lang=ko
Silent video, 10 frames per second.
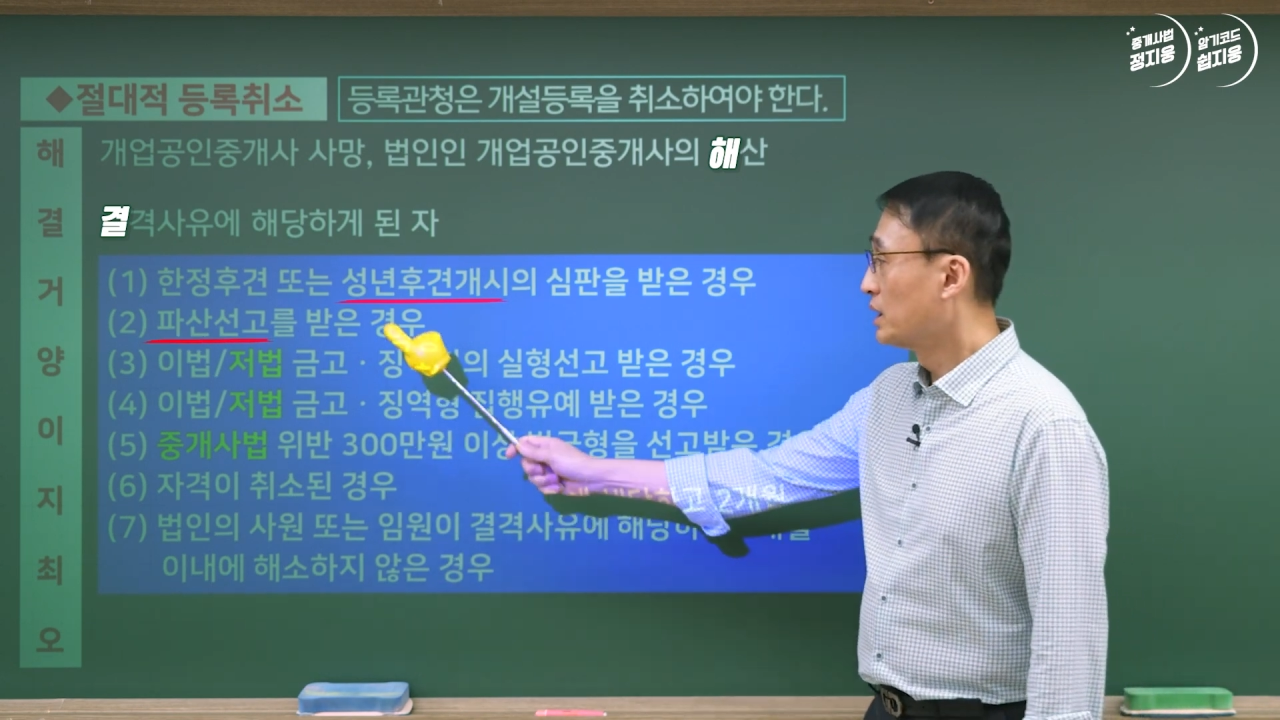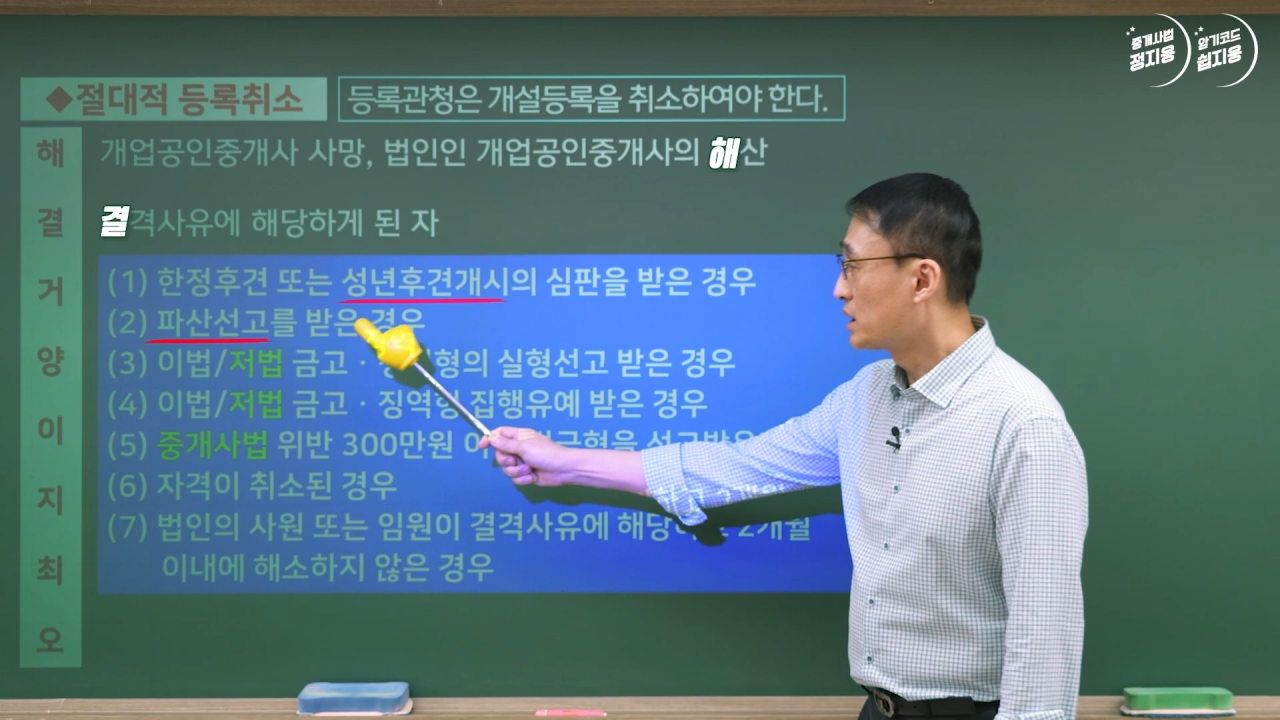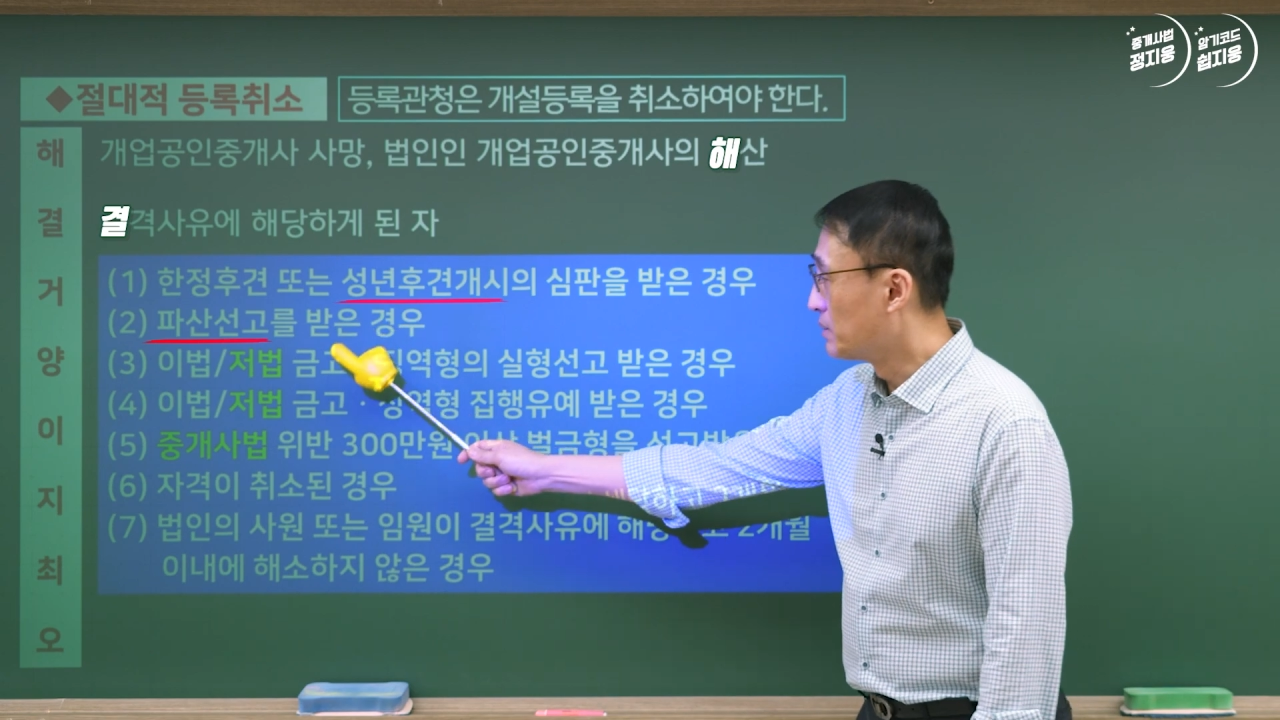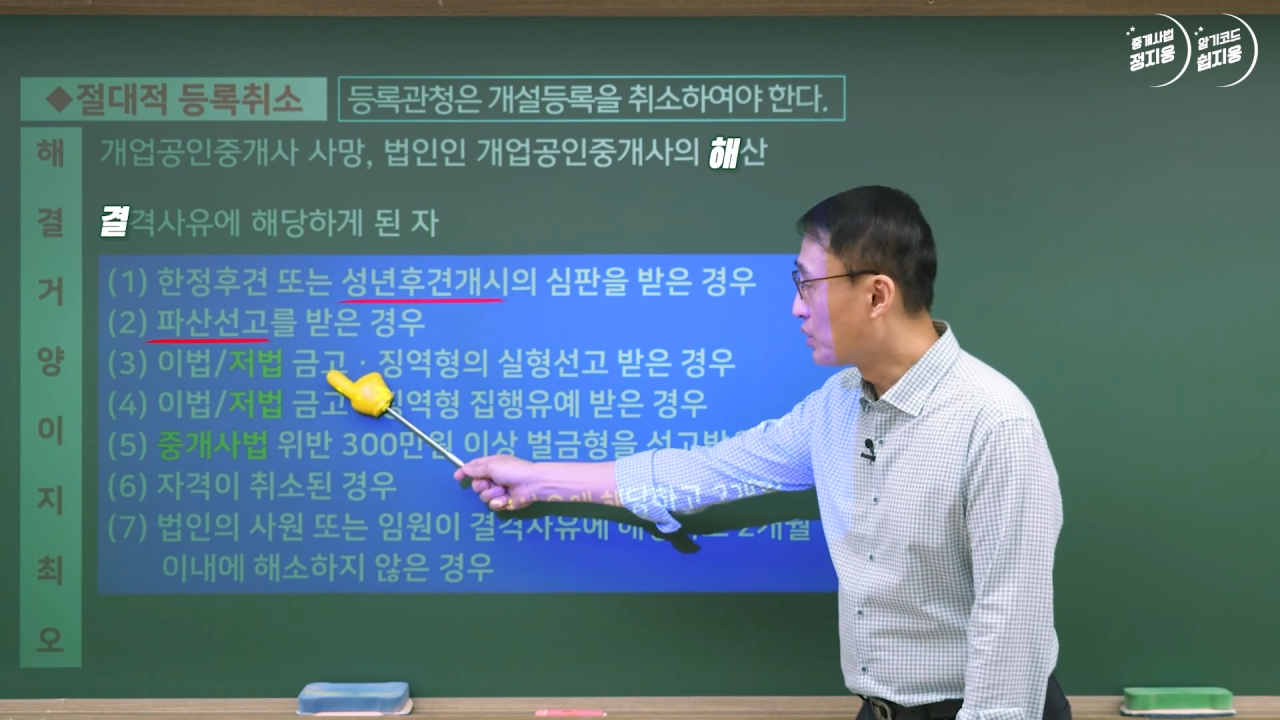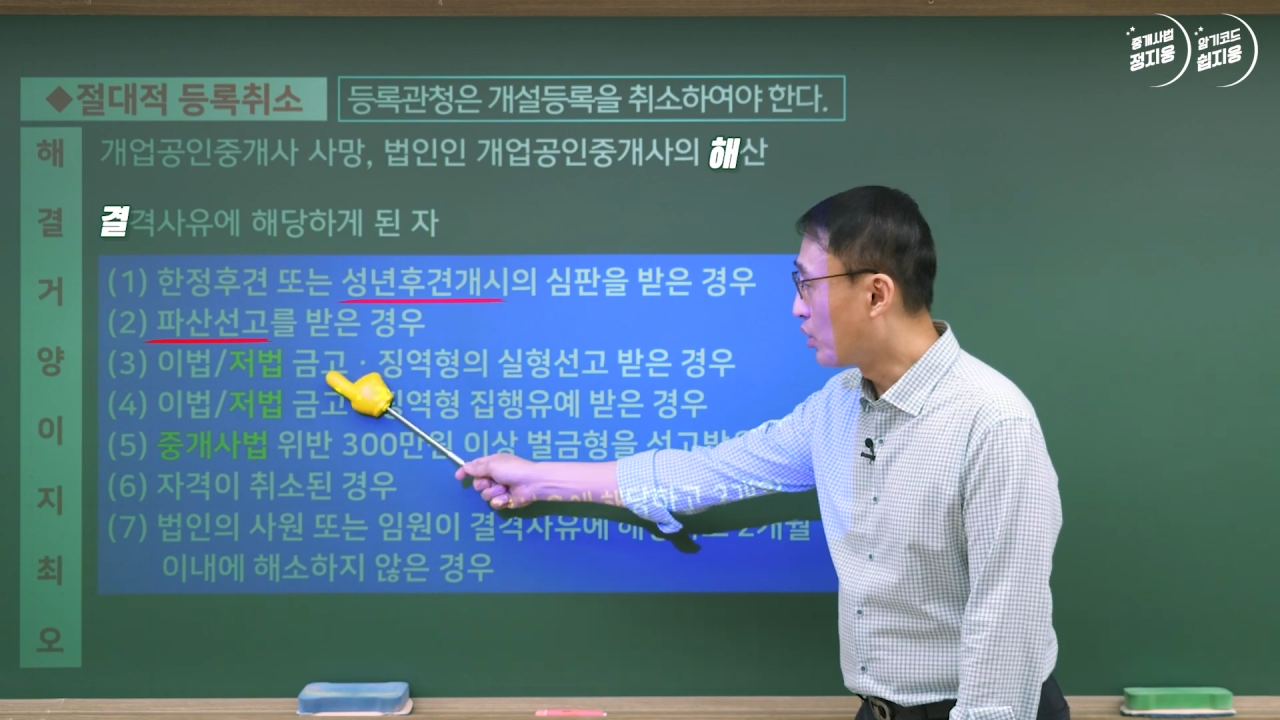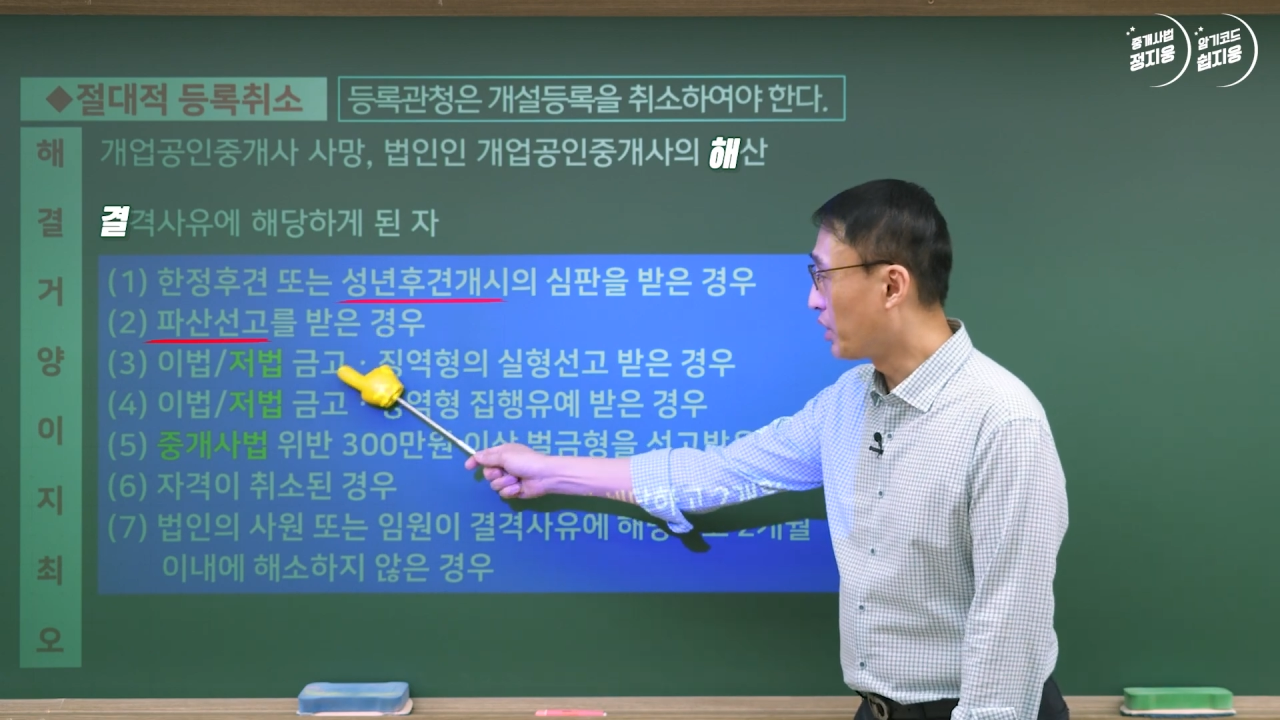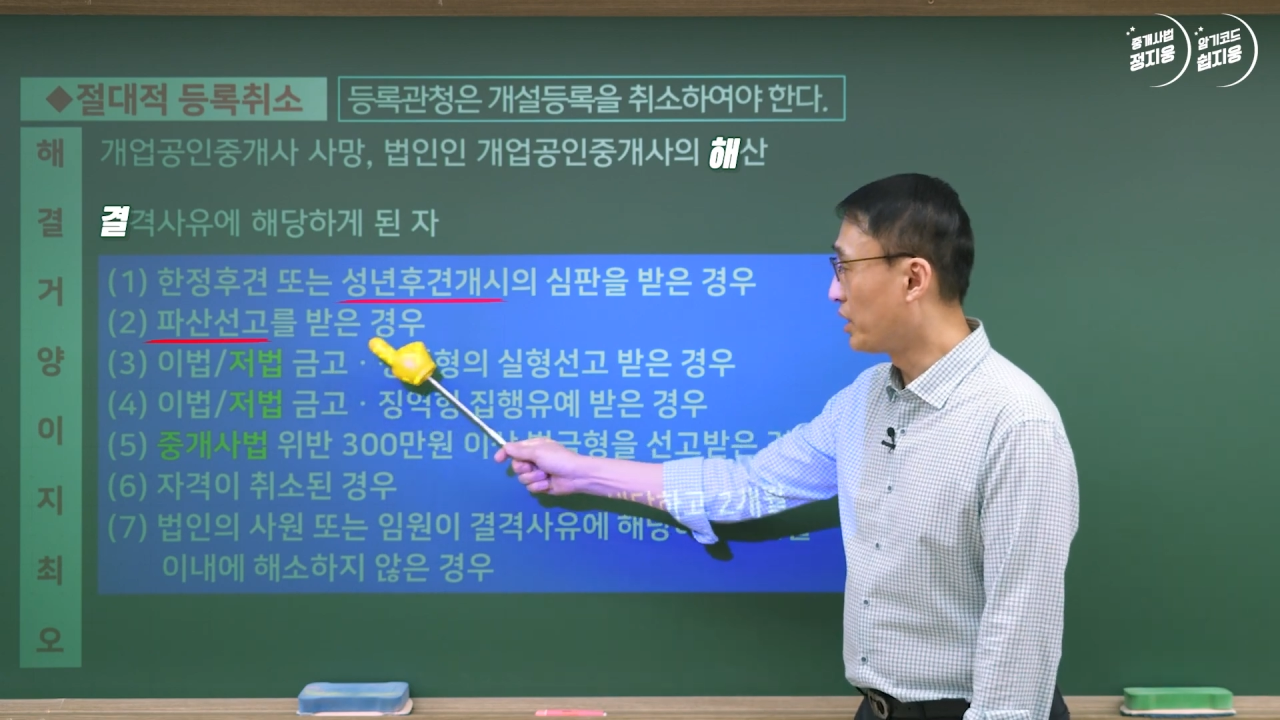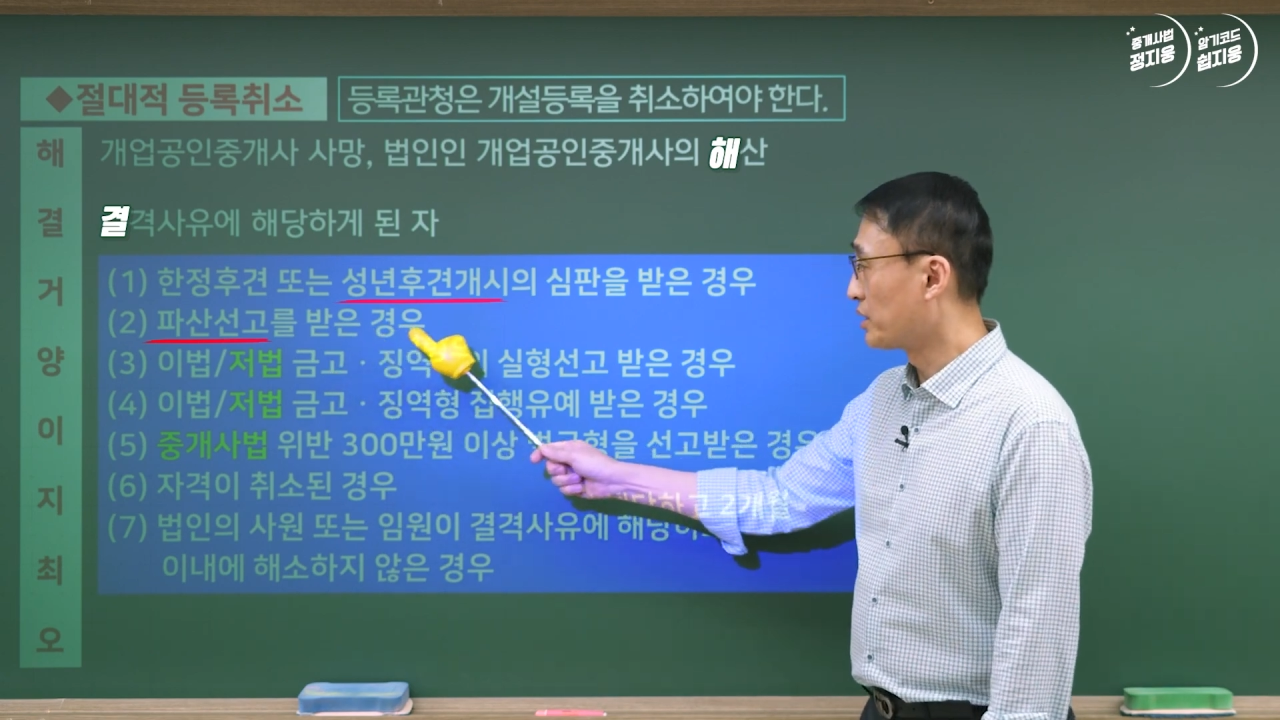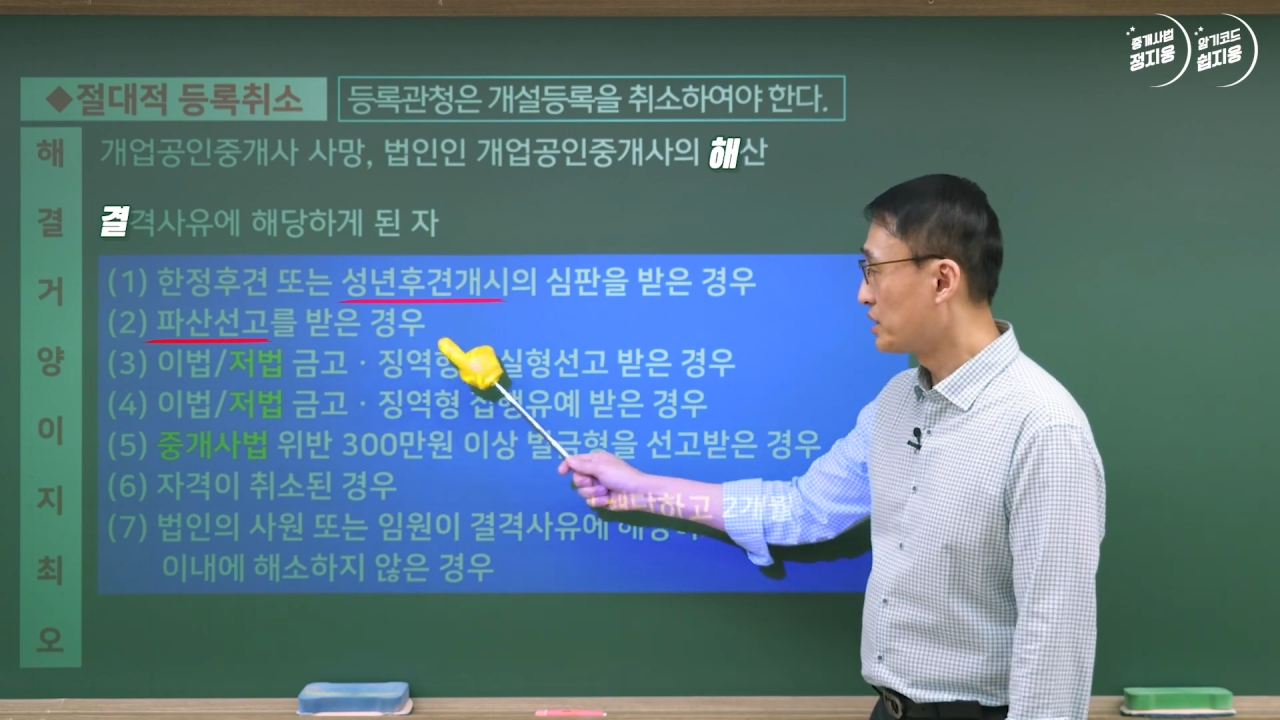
금고형,